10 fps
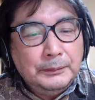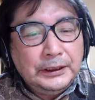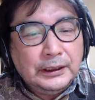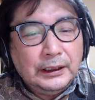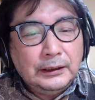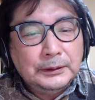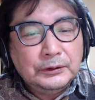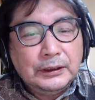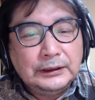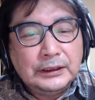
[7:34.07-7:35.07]

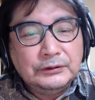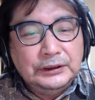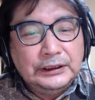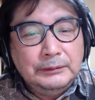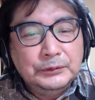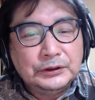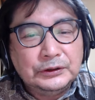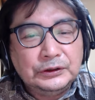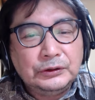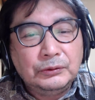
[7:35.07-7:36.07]
アメリカ・ハーバード大学に勤務
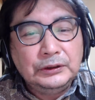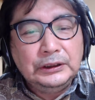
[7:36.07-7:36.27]
する小